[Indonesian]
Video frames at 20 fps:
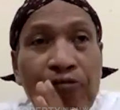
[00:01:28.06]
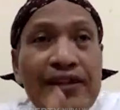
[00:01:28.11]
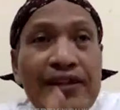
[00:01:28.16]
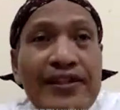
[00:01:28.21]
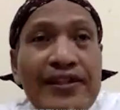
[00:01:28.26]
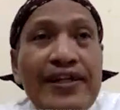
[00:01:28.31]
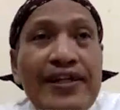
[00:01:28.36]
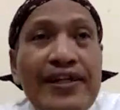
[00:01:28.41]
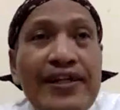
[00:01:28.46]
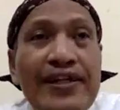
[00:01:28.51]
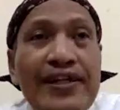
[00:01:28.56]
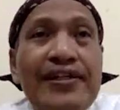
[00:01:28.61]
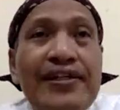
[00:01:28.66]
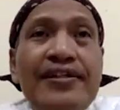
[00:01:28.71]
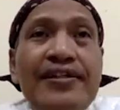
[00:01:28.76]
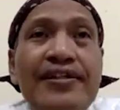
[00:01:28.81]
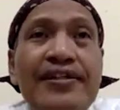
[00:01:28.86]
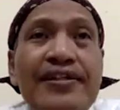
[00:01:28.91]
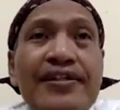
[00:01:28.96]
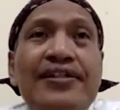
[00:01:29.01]
watak
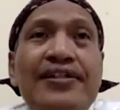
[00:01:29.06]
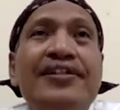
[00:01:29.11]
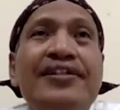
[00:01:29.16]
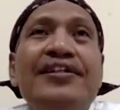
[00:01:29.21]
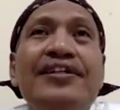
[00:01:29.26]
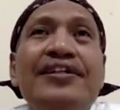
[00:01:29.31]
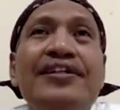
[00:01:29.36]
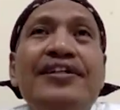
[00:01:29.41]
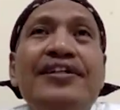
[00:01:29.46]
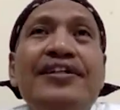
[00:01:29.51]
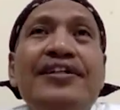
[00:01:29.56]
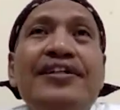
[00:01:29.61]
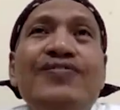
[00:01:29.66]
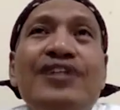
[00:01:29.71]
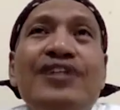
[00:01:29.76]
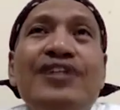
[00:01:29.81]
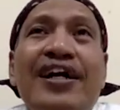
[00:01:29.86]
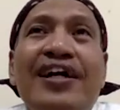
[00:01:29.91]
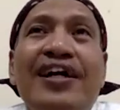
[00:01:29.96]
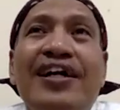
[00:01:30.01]
dari
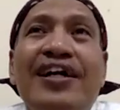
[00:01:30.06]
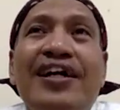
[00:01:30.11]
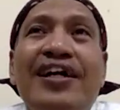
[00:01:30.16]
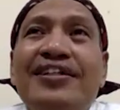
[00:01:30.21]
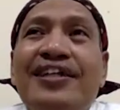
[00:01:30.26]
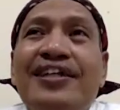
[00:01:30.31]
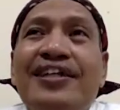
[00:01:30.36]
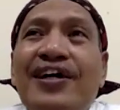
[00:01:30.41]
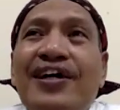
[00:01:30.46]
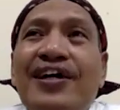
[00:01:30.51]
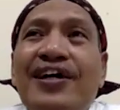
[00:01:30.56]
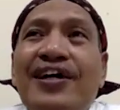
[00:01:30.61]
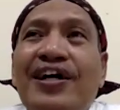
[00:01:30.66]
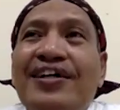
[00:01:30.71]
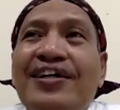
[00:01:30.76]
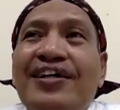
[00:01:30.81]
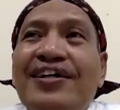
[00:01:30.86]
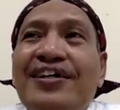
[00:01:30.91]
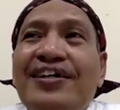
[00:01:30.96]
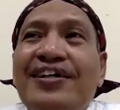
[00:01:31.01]
ilmu yang akan
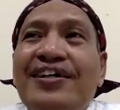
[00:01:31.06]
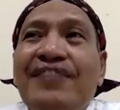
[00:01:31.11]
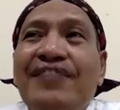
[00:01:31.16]
kita